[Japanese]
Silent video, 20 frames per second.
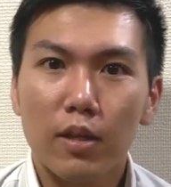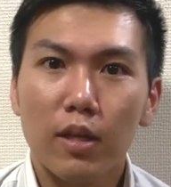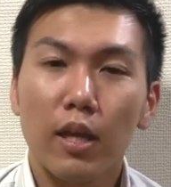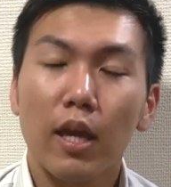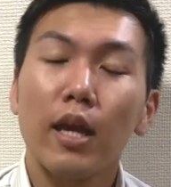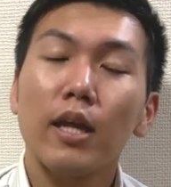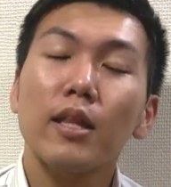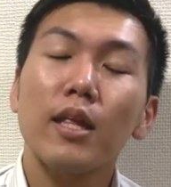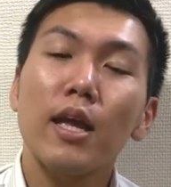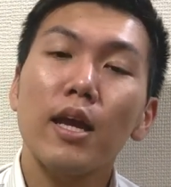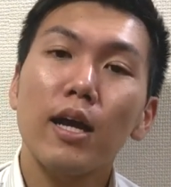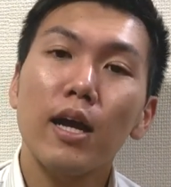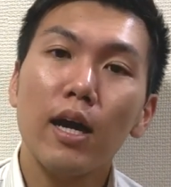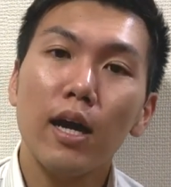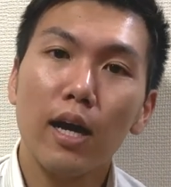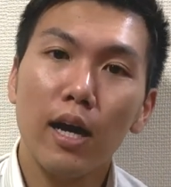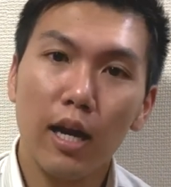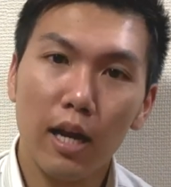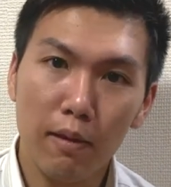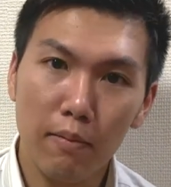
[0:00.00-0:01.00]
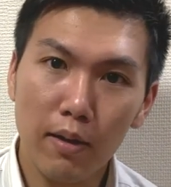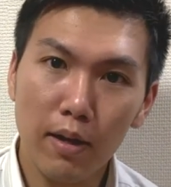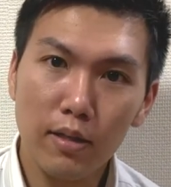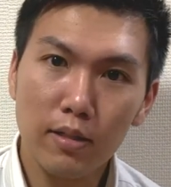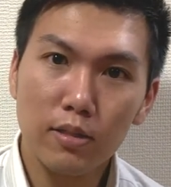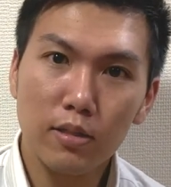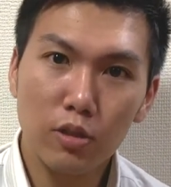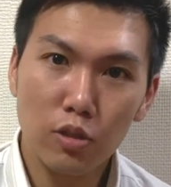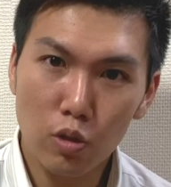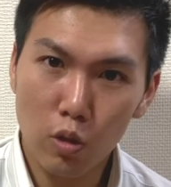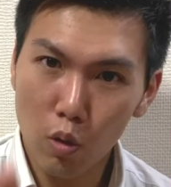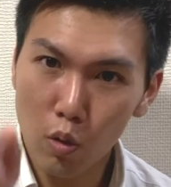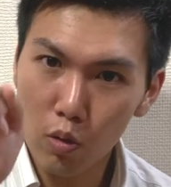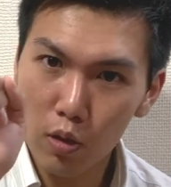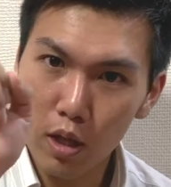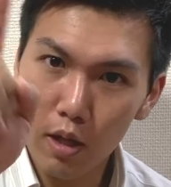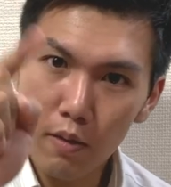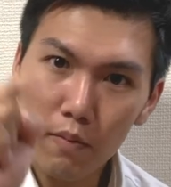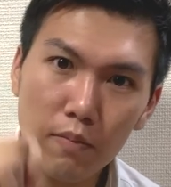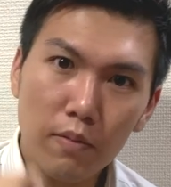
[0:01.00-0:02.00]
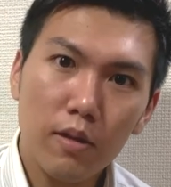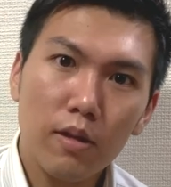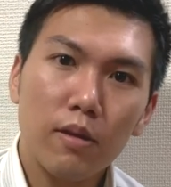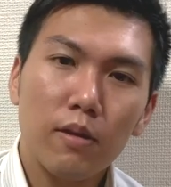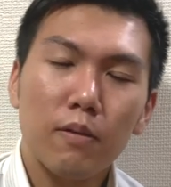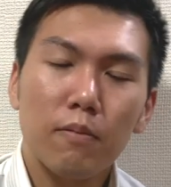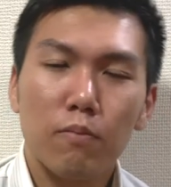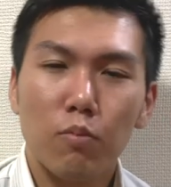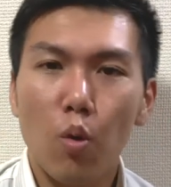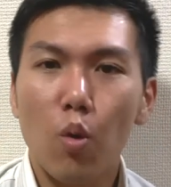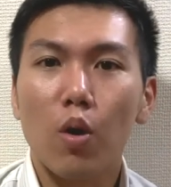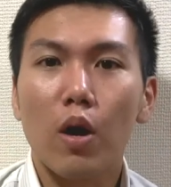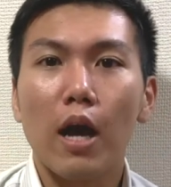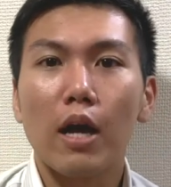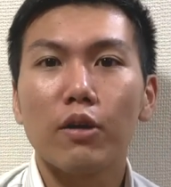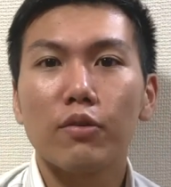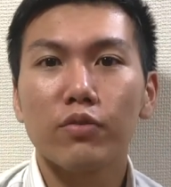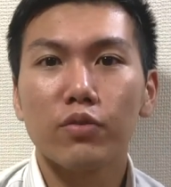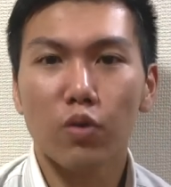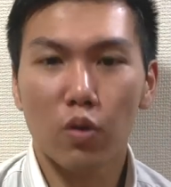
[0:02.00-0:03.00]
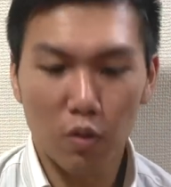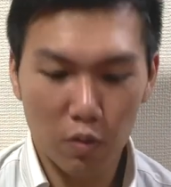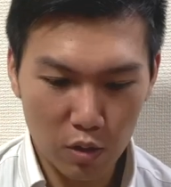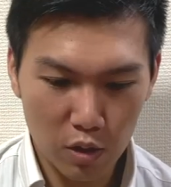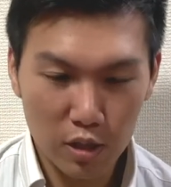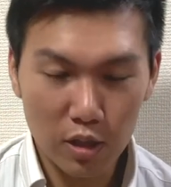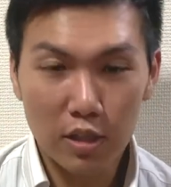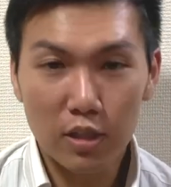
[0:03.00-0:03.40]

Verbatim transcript: 携帯があればそこでもう楽譜を